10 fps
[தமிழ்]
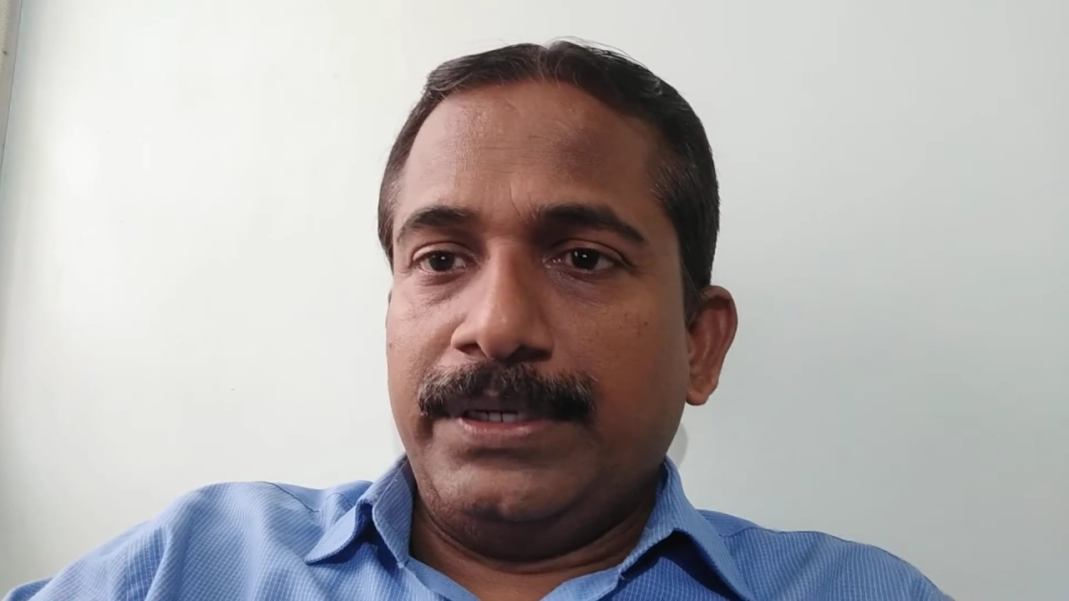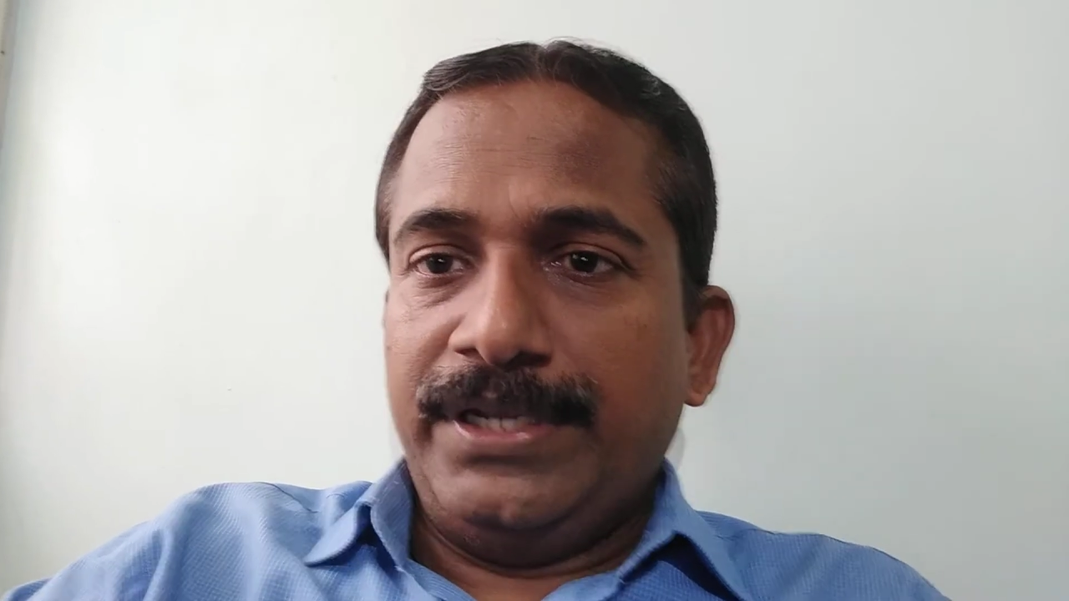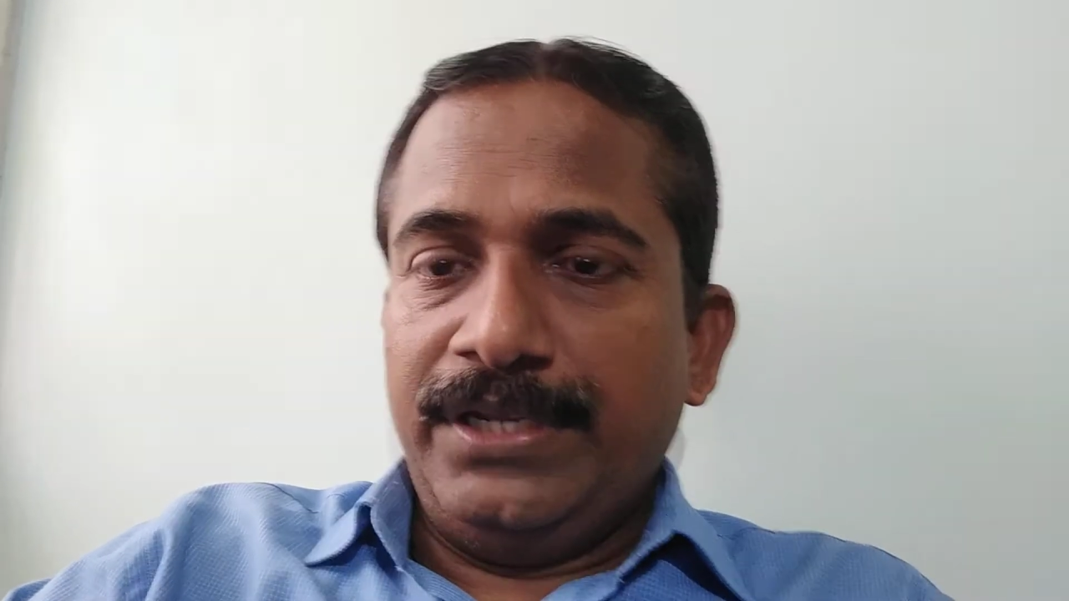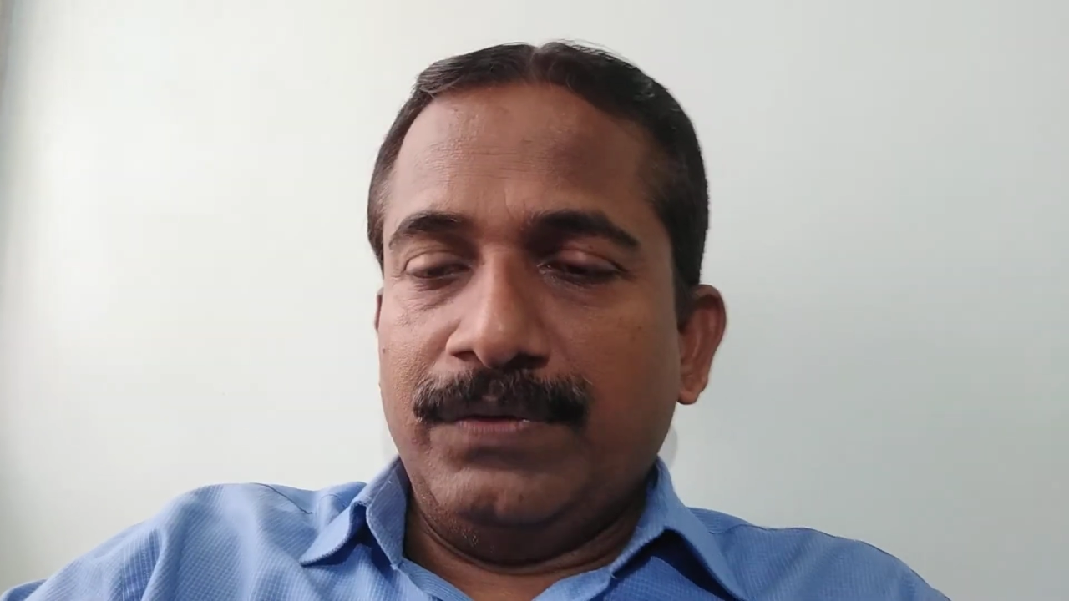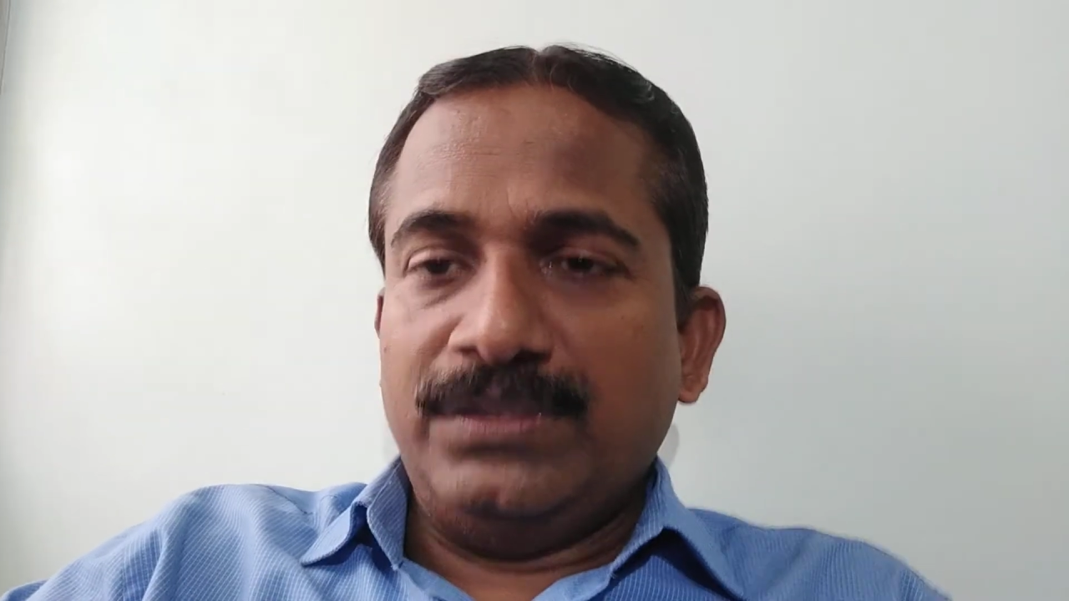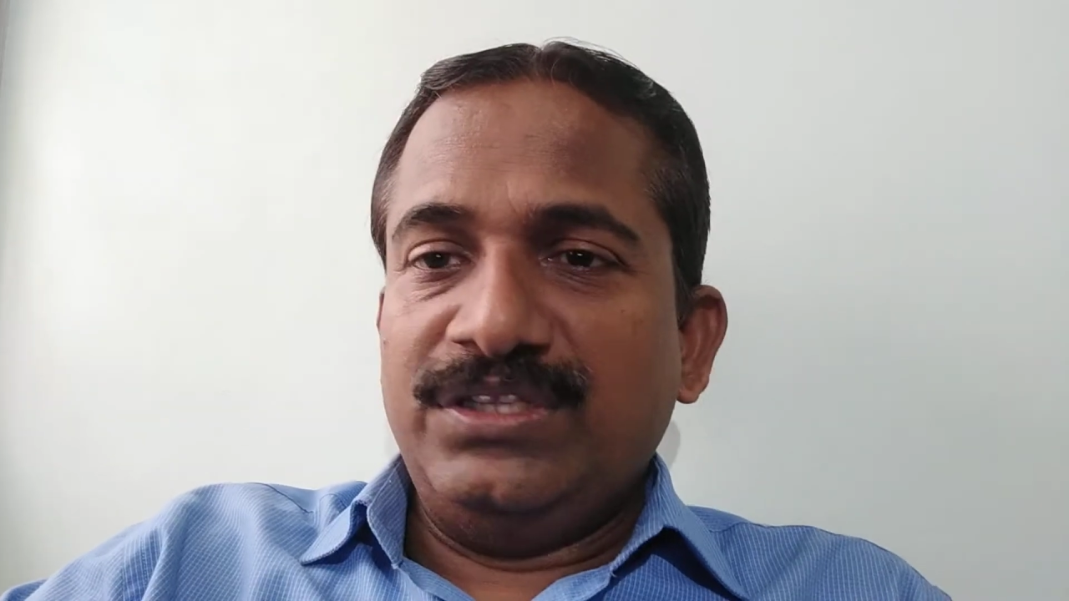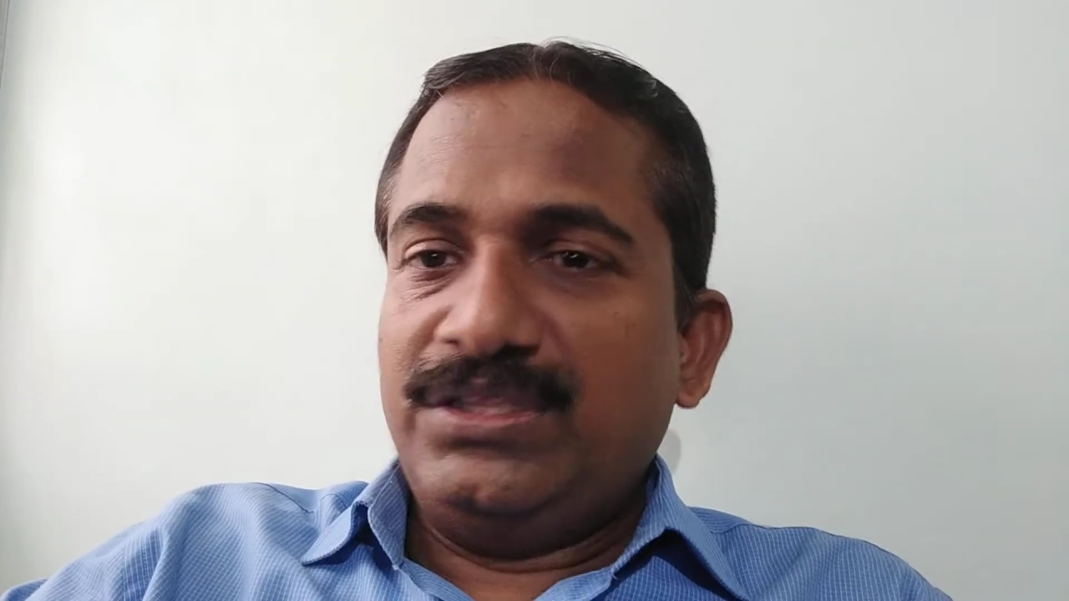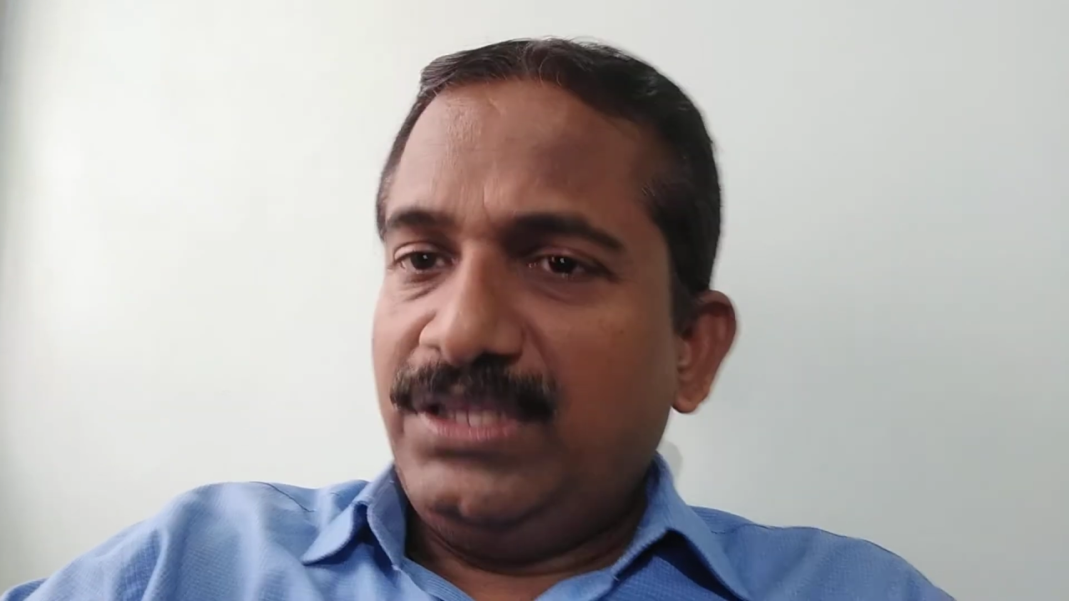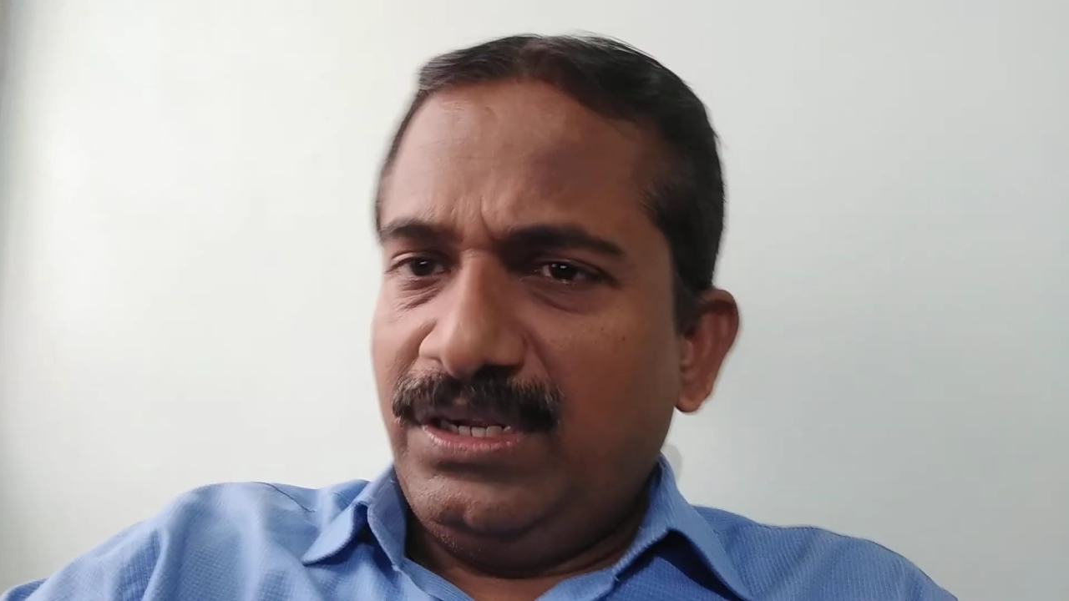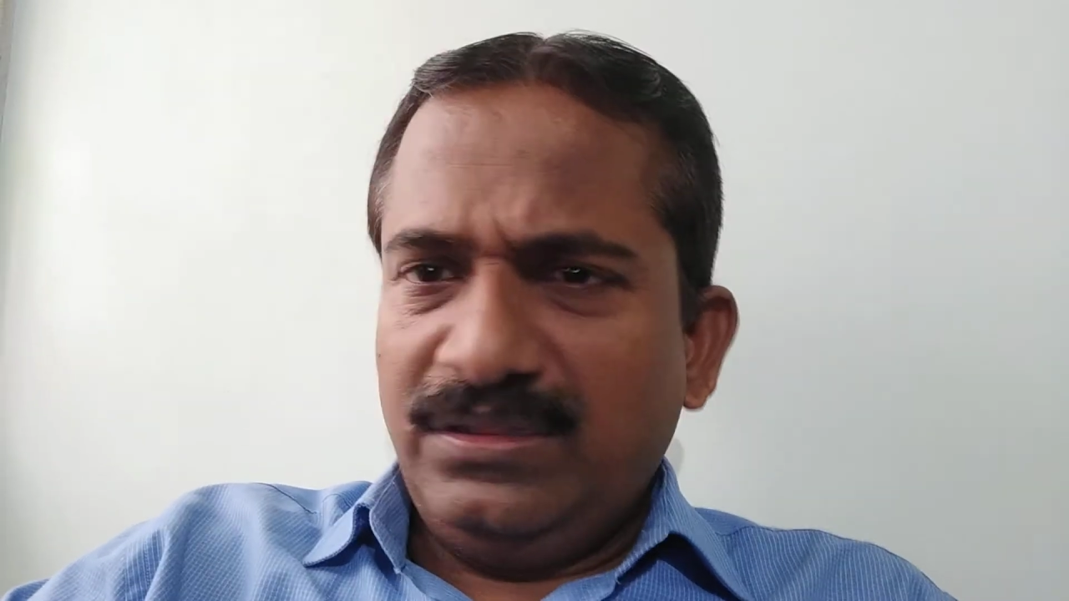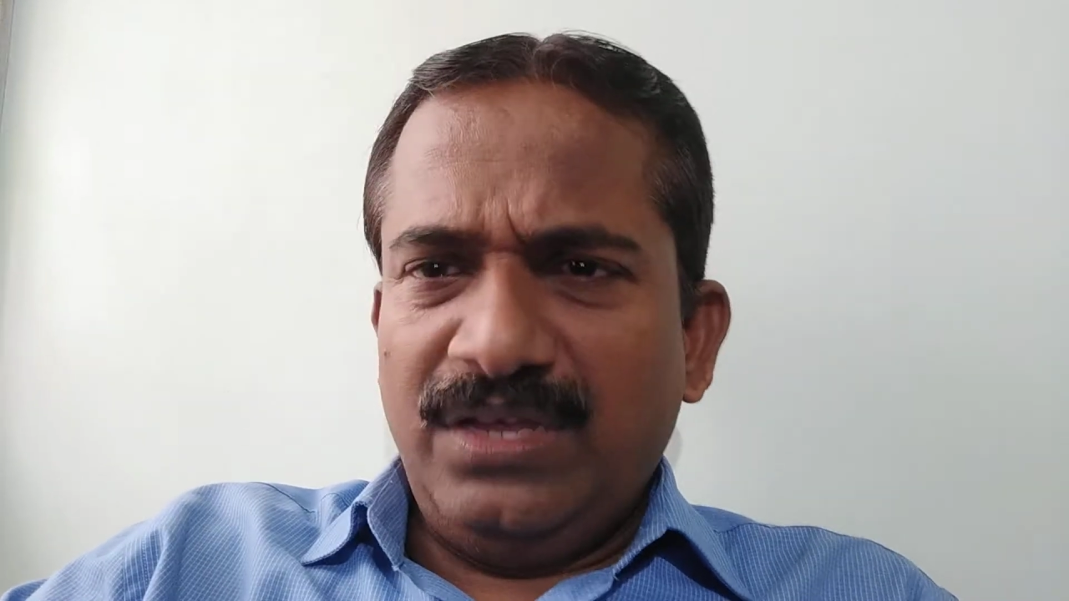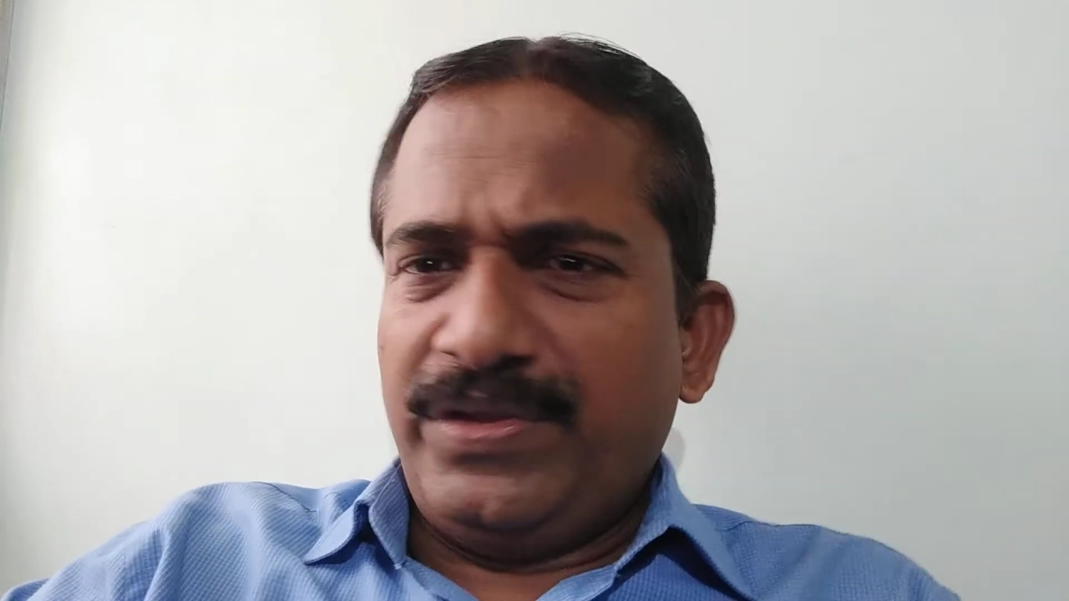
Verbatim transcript: நீ வந்து திருந்த